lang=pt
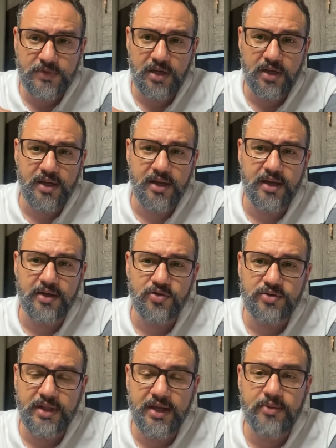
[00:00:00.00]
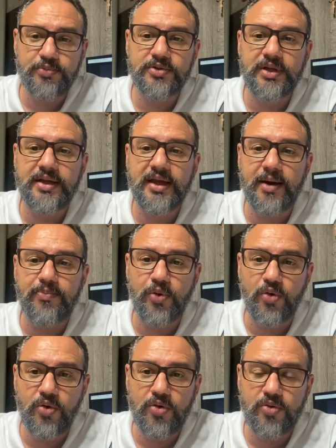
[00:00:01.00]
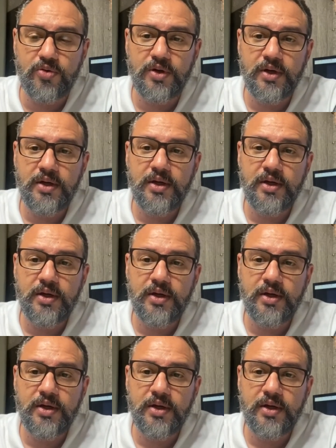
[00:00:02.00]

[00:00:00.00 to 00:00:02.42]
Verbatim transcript: é, no tempo, daqui a pouco